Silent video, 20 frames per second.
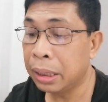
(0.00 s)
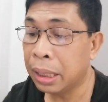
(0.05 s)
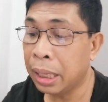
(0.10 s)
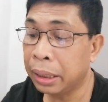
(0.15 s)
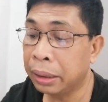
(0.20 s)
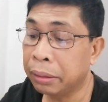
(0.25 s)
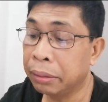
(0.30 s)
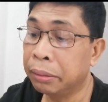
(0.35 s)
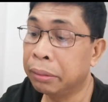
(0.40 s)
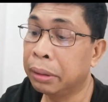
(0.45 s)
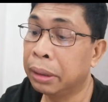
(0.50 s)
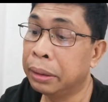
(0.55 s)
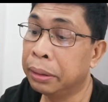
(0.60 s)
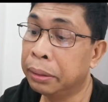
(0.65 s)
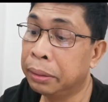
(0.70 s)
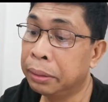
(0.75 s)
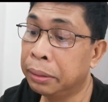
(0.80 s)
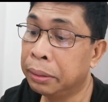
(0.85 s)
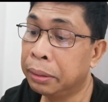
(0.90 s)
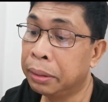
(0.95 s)
eh, din niya itong
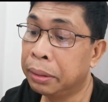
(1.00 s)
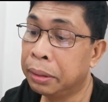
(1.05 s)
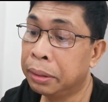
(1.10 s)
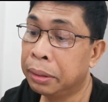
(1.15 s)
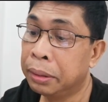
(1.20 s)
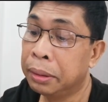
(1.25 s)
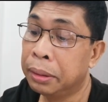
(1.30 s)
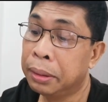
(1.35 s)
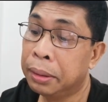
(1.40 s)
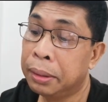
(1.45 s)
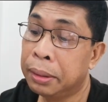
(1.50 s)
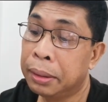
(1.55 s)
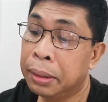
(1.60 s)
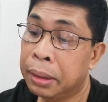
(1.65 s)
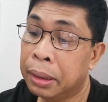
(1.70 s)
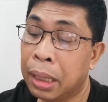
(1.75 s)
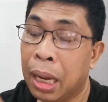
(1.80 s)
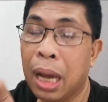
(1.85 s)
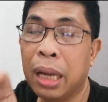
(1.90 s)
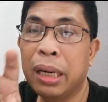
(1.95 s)
ano,
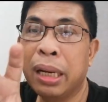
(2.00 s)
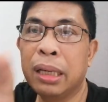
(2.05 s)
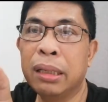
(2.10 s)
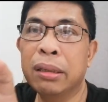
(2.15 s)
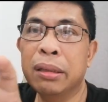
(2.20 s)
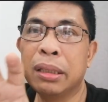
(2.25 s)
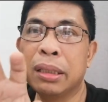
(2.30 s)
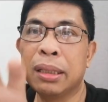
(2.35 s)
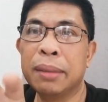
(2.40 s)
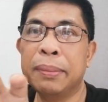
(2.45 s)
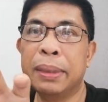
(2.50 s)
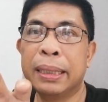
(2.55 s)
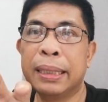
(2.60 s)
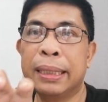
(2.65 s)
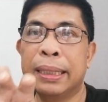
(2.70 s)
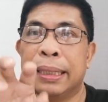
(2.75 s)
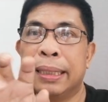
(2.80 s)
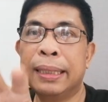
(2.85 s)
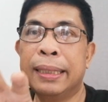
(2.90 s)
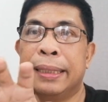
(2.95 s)
galing doon sa
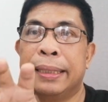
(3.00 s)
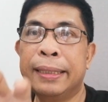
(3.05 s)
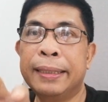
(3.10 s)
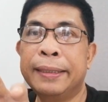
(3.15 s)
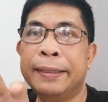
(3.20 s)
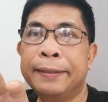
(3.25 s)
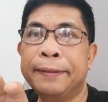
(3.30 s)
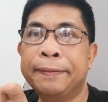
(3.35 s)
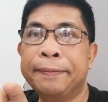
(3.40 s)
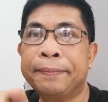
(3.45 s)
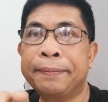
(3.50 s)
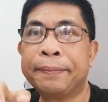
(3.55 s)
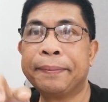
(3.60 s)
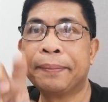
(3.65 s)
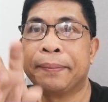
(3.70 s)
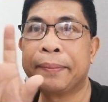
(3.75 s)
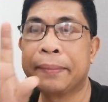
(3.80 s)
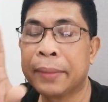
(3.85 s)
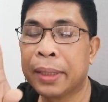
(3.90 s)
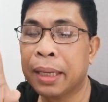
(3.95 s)
mga
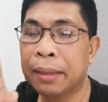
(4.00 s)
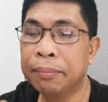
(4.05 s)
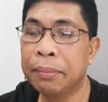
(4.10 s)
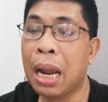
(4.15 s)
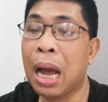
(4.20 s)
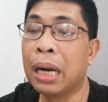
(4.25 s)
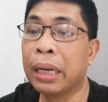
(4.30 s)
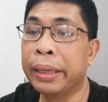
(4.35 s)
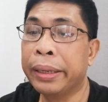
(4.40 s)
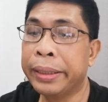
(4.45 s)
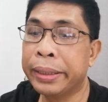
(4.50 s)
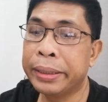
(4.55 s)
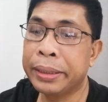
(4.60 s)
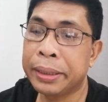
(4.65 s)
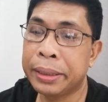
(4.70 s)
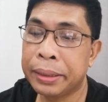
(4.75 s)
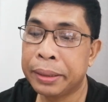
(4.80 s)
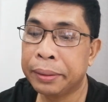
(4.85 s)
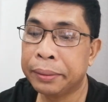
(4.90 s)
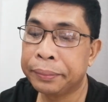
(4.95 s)

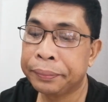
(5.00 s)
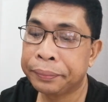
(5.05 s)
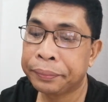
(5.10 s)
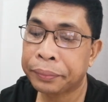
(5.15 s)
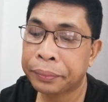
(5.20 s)
vloggers